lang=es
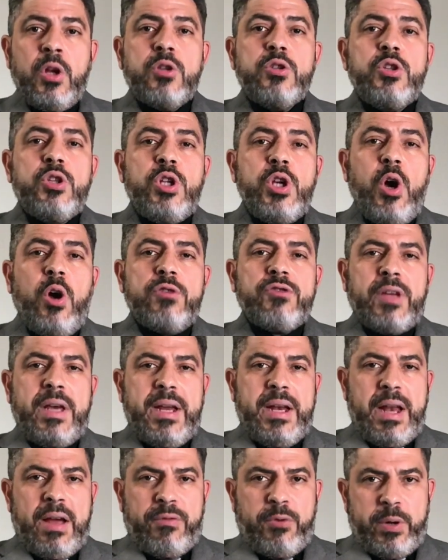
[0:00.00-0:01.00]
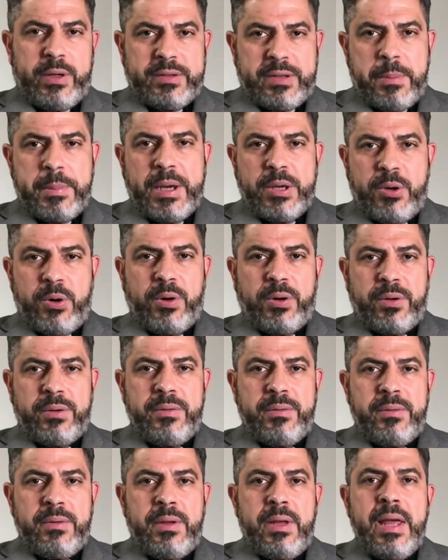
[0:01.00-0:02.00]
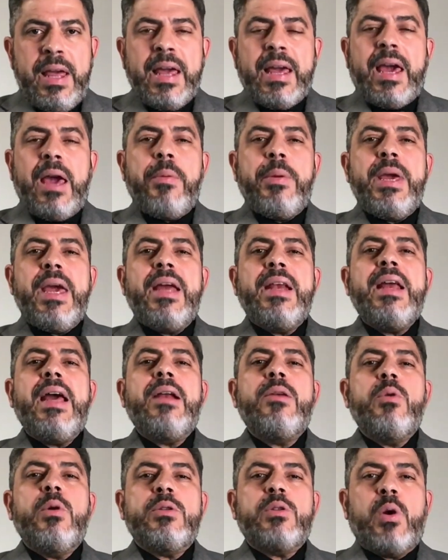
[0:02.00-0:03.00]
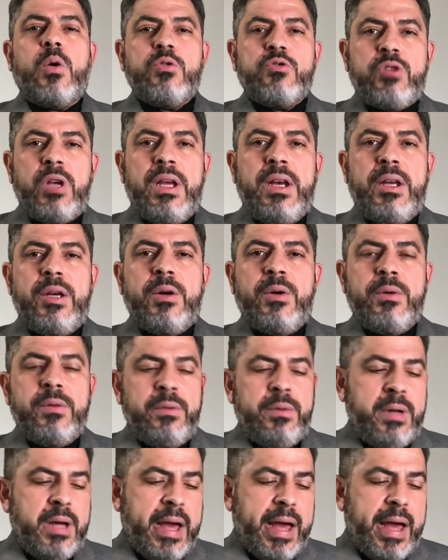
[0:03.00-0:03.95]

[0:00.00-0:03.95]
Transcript: Dios es la fuerza mayor que viene en nuestro auxilio